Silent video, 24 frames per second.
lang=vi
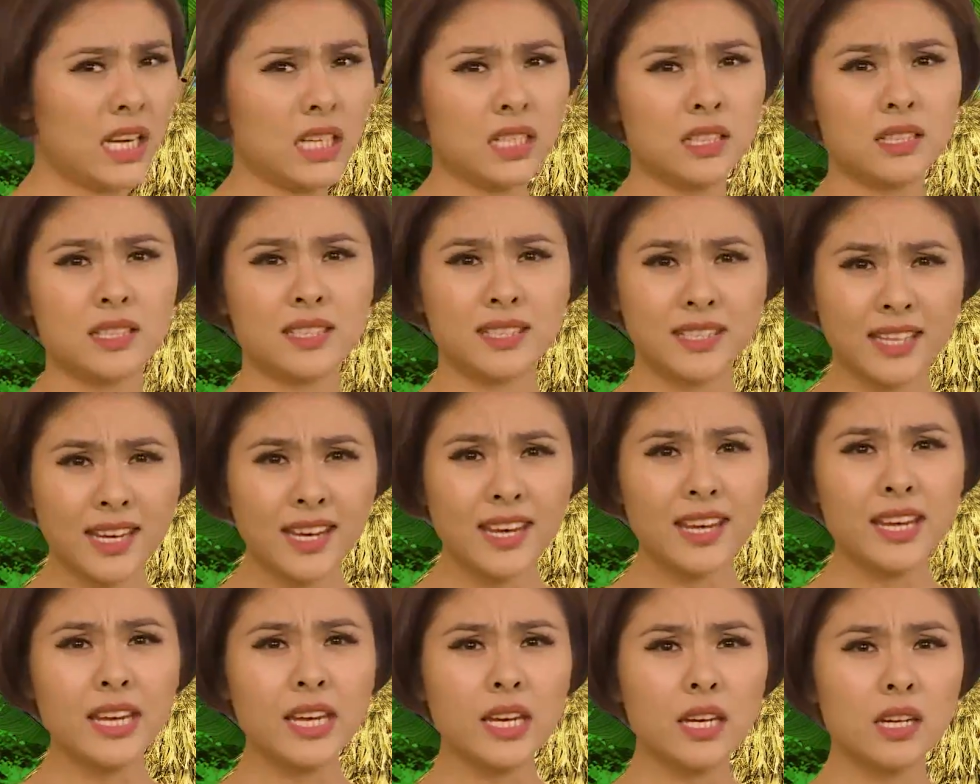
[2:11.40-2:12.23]
hèn
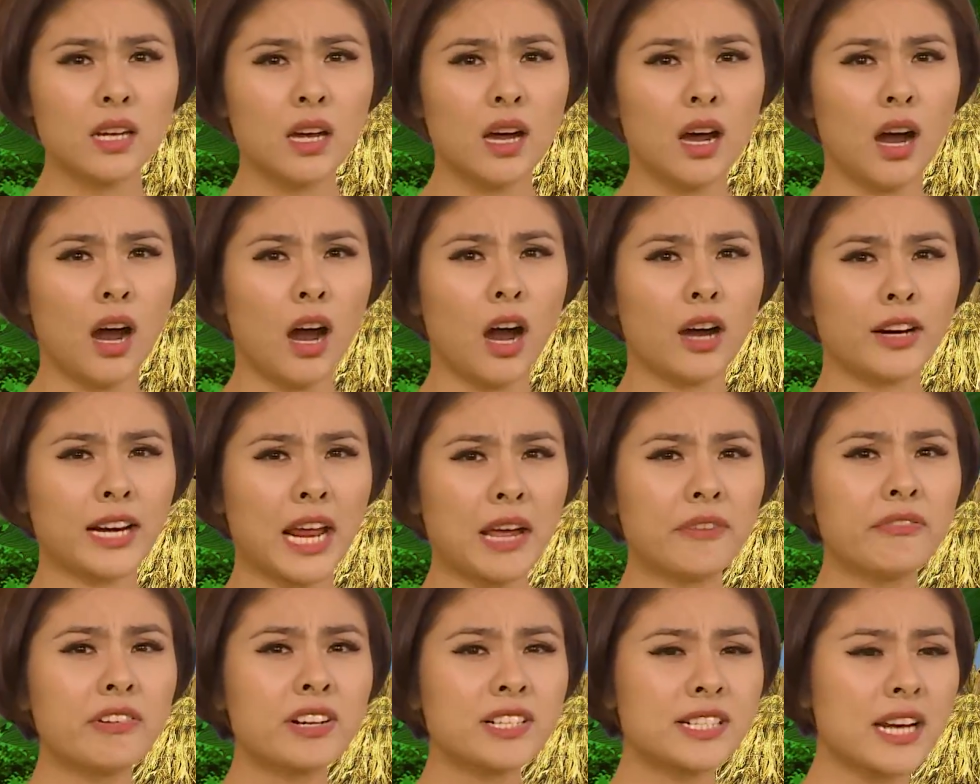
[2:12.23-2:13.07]
chi
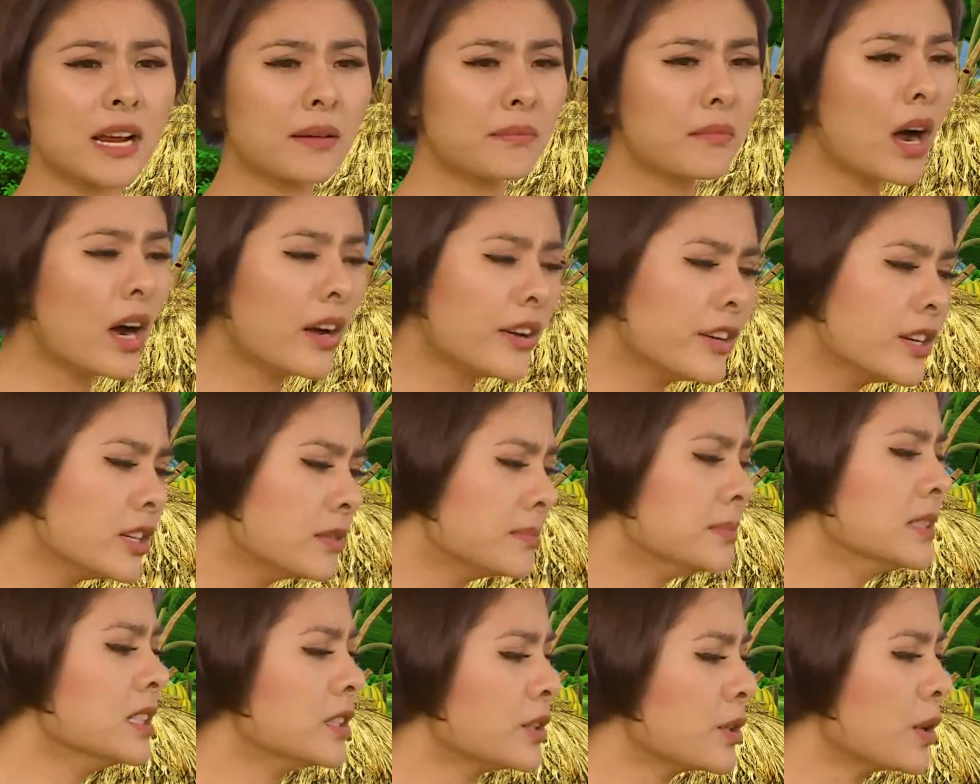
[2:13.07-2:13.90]
Hồi nãy Vân Trang
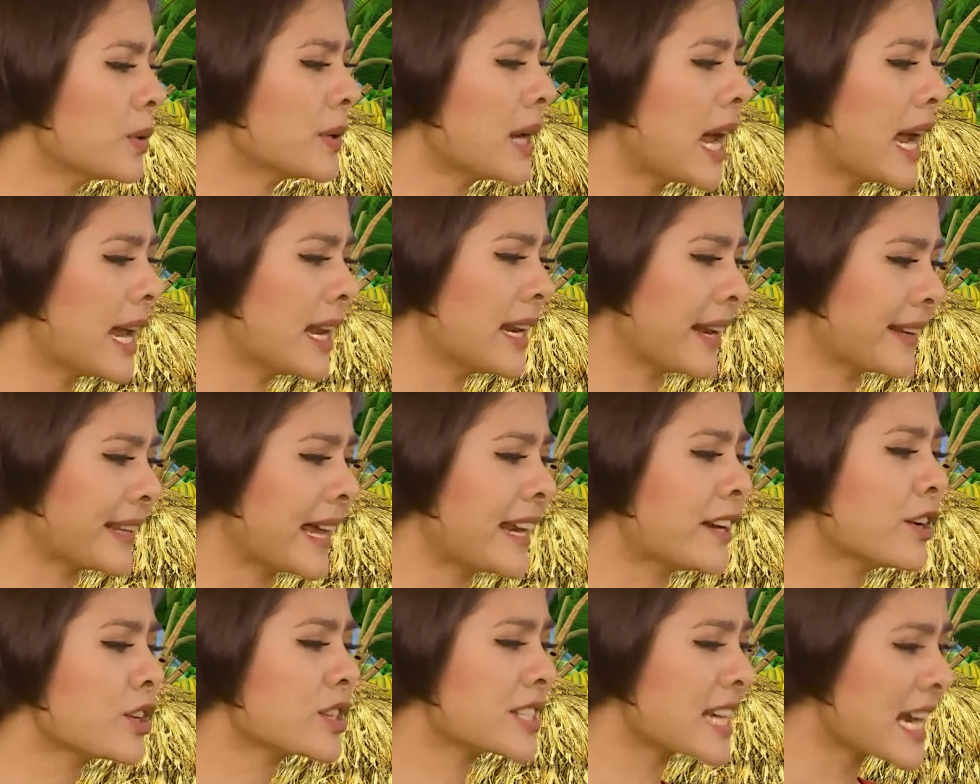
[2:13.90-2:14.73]
mới vừa bước vô đây
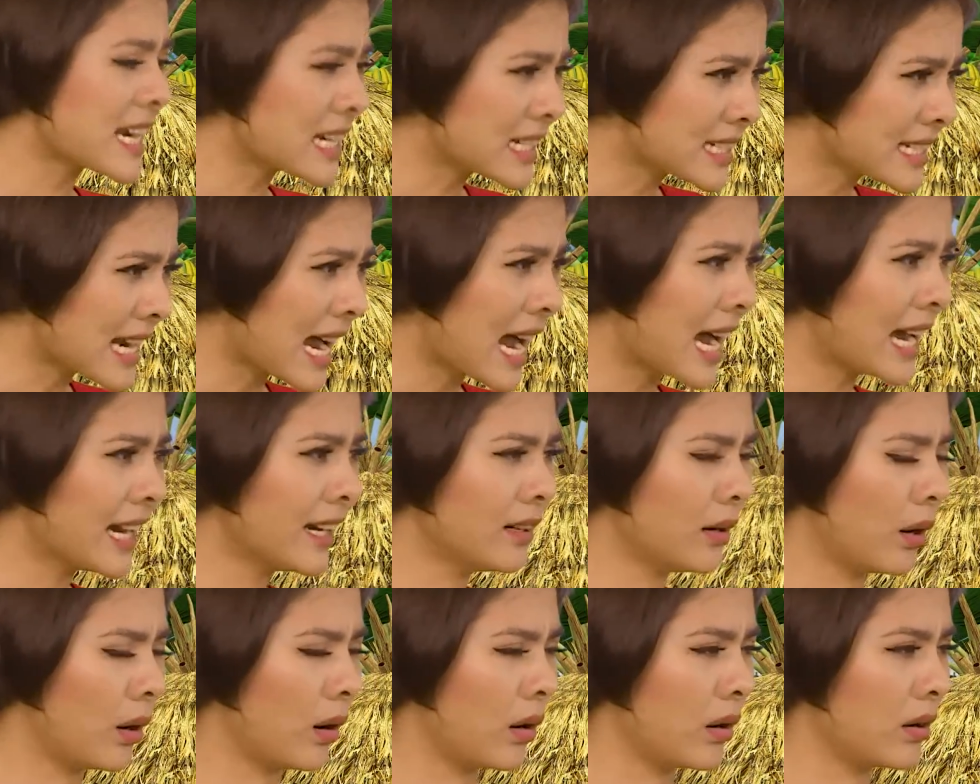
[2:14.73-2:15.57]
là đã thấy sai sai
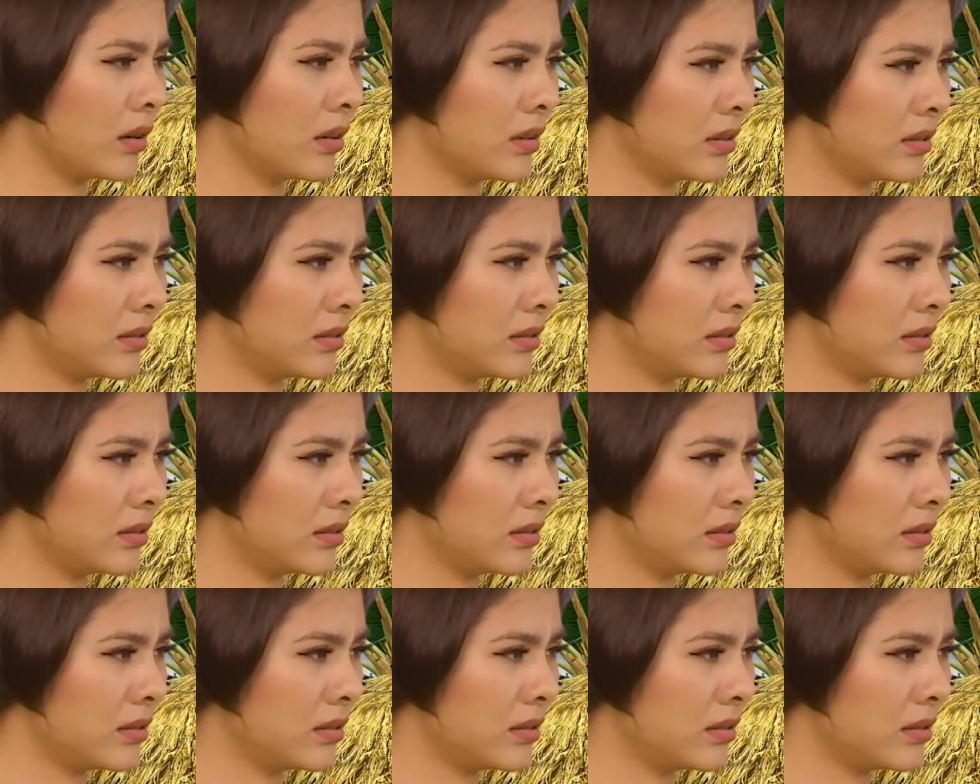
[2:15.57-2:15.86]
rồi